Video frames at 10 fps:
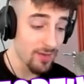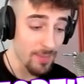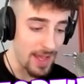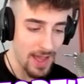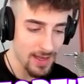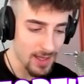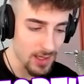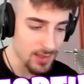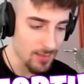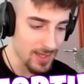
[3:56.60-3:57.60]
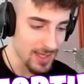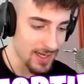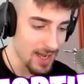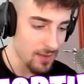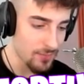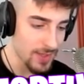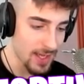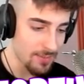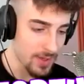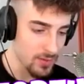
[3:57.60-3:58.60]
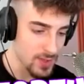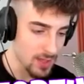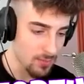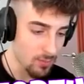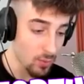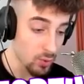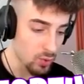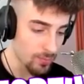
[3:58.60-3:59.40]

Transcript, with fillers: vabbè, anche in realtà per la grafica, per lo schermo molto